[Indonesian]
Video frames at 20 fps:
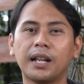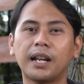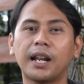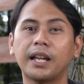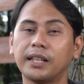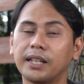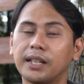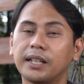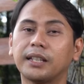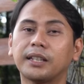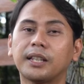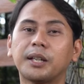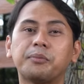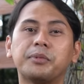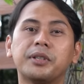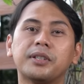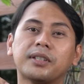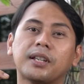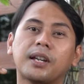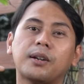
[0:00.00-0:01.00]
lainnya kita
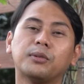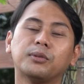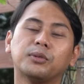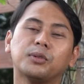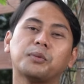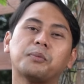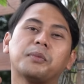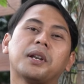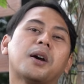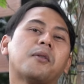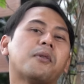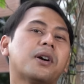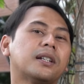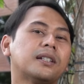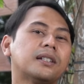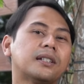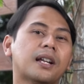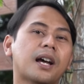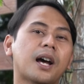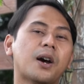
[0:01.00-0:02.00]
bisa untuk
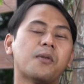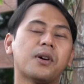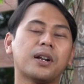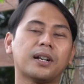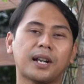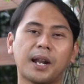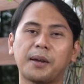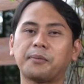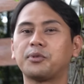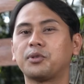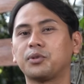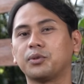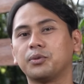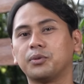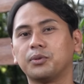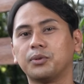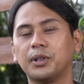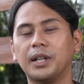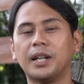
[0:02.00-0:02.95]
melawan hawa nafsu.